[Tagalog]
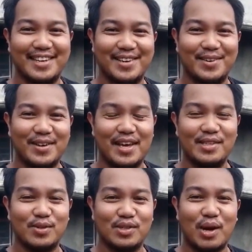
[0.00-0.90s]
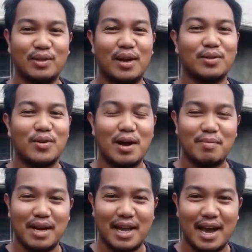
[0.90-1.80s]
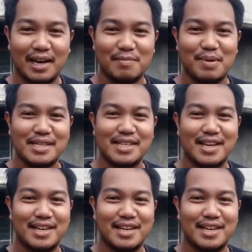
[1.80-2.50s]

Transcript: Okay, so shout out ko nga pala yung aking pinsan